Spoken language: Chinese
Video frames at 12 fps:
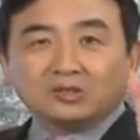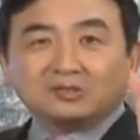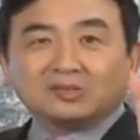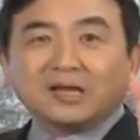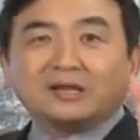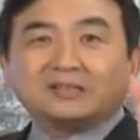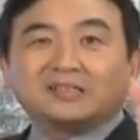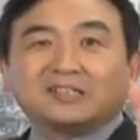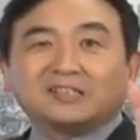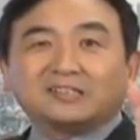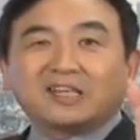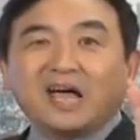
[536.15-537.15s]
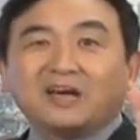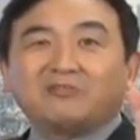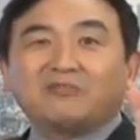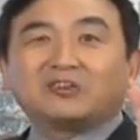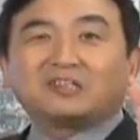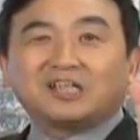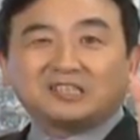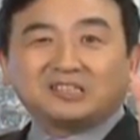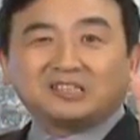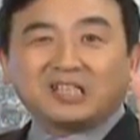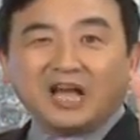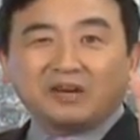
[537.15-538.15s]
在这个台风类
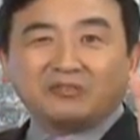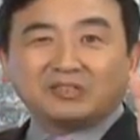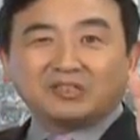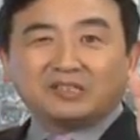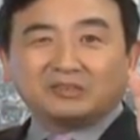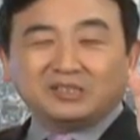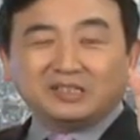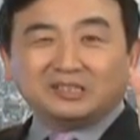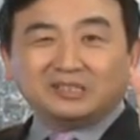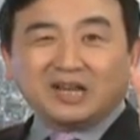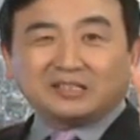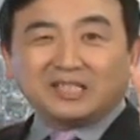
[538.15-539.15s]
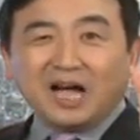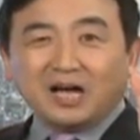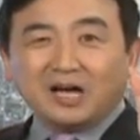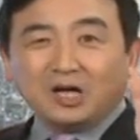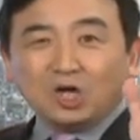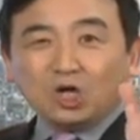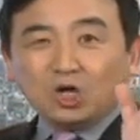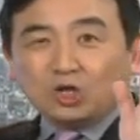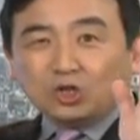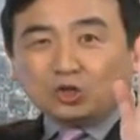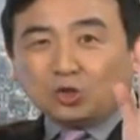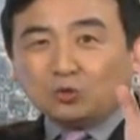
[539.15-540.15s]
似台风的影响下，
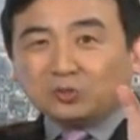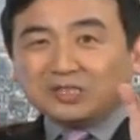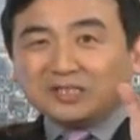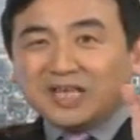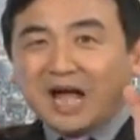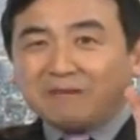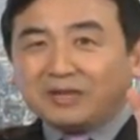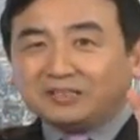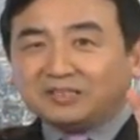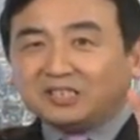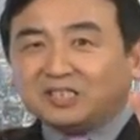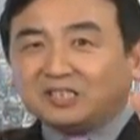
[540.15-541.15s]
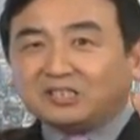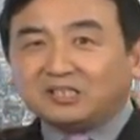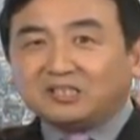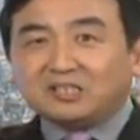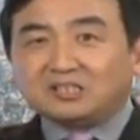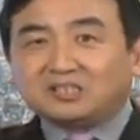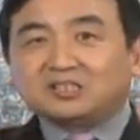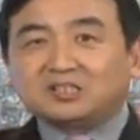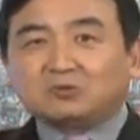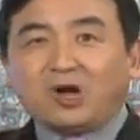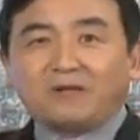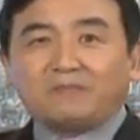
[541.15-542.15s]
从下面旗根上折
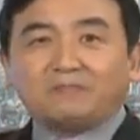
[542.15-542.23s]
断。